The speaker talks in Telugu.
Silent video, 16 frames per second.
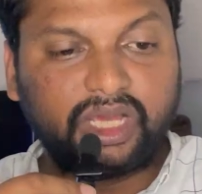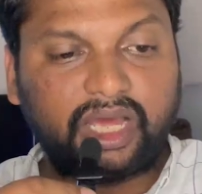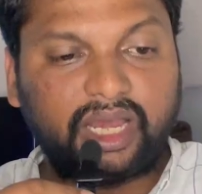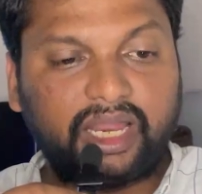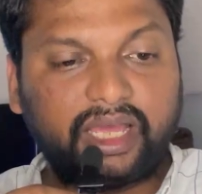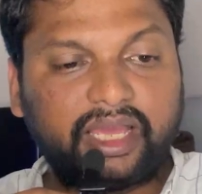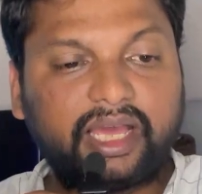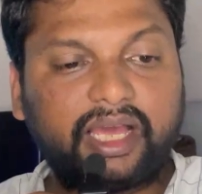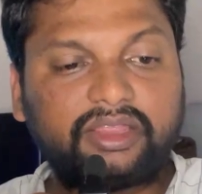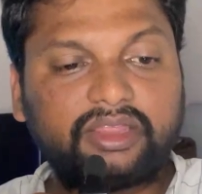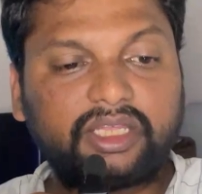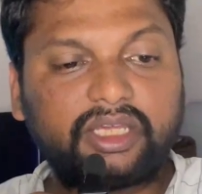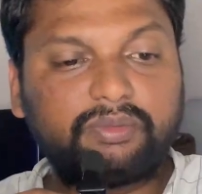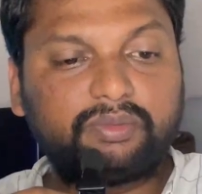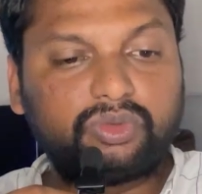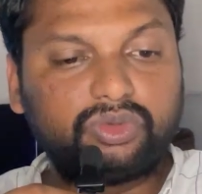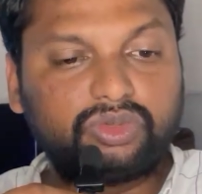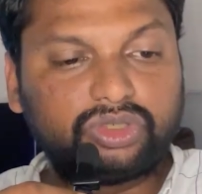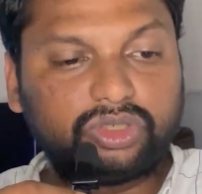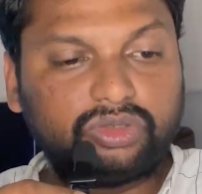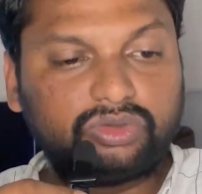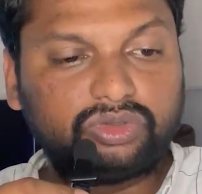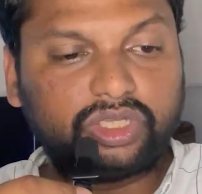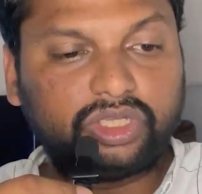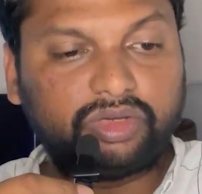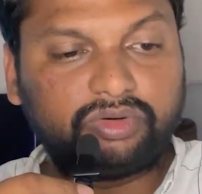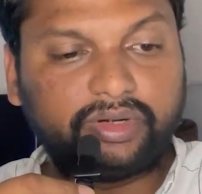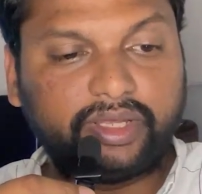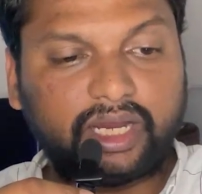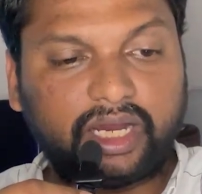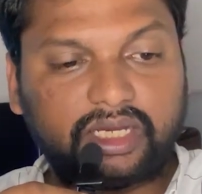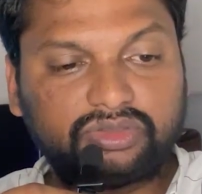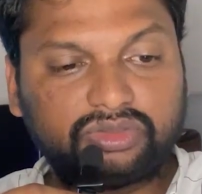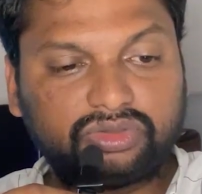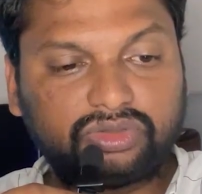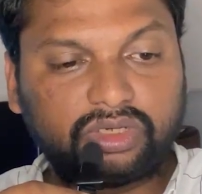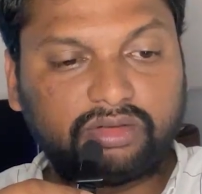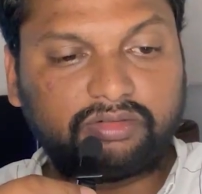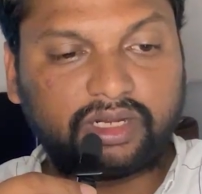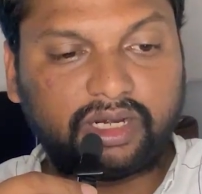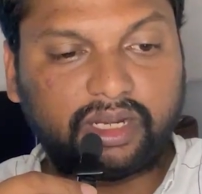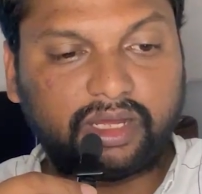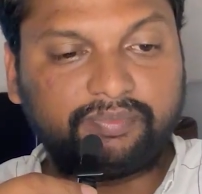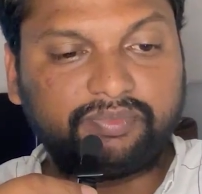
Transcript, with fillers: అలాగే అందరి పూజలు దేవుడి ఆశీస్సుల వల్ల